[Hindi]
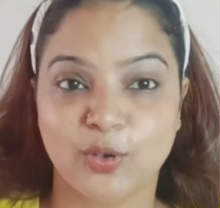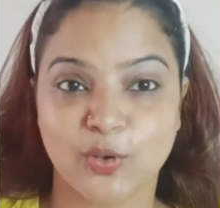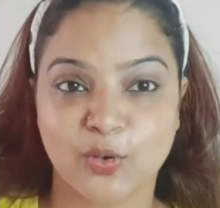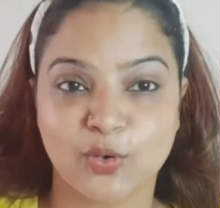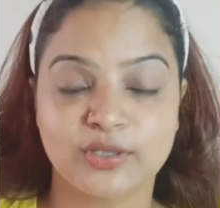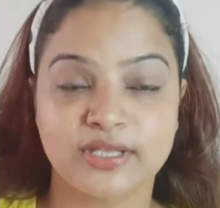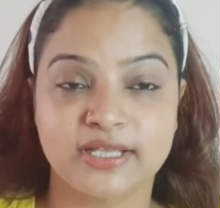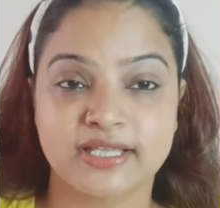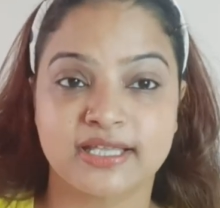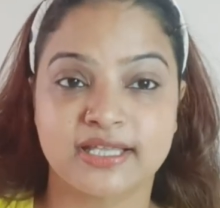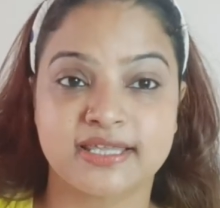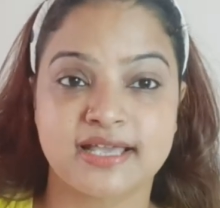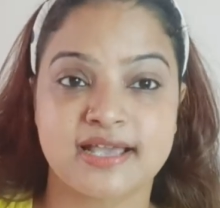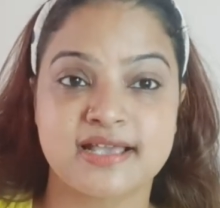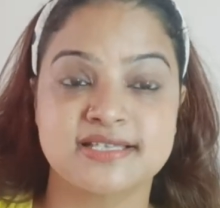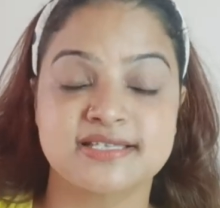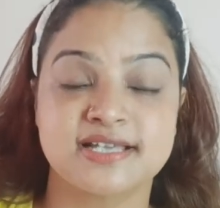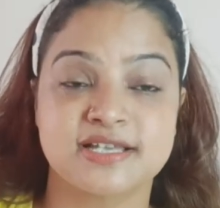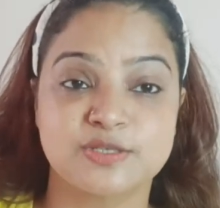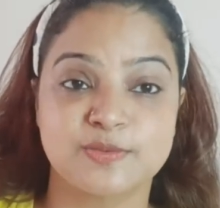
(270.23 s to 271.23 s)
ग्लो दे देता
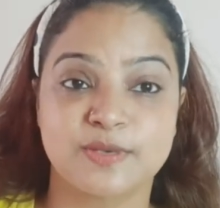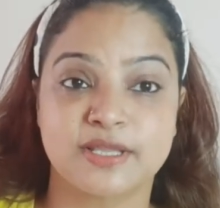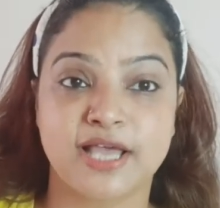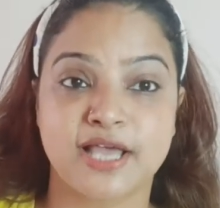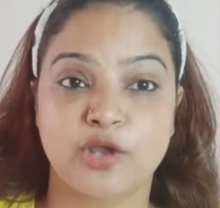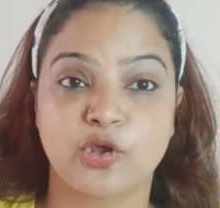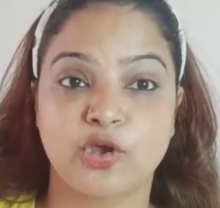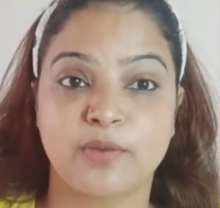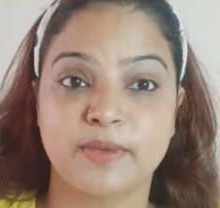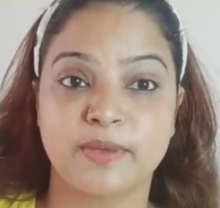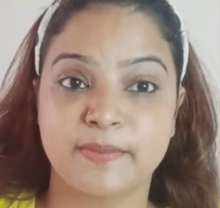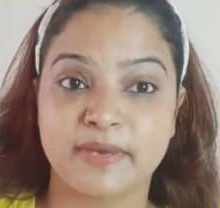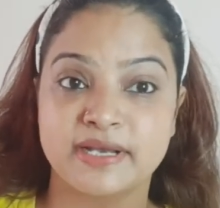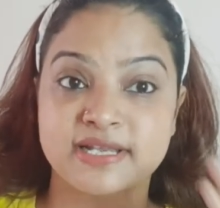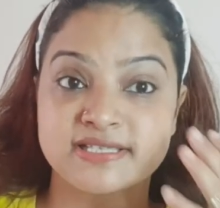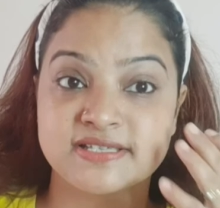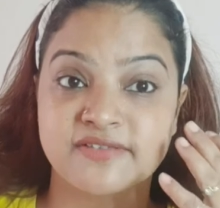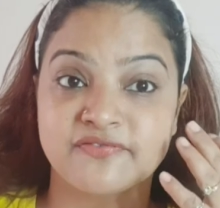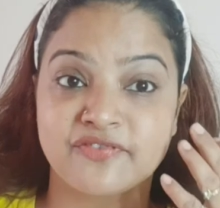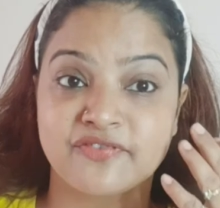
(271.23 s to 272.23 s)
है सच बता रही हूँ अभी
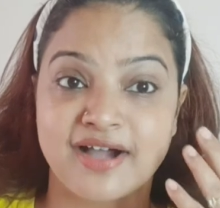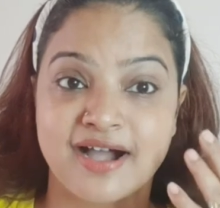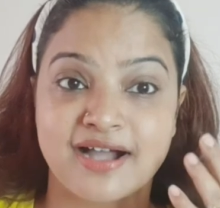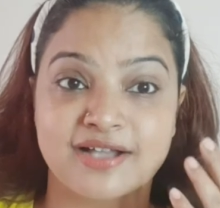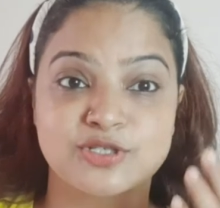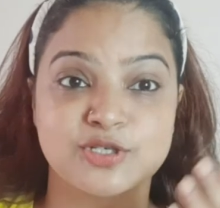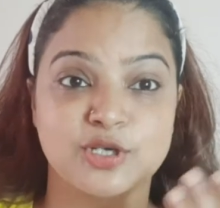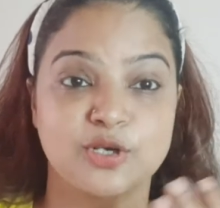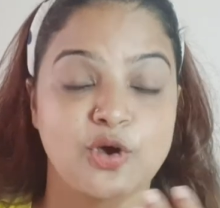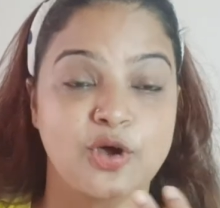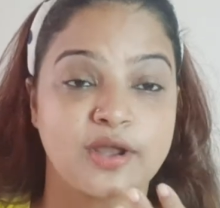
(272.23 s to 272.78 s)
मैंने सिर्फ काजल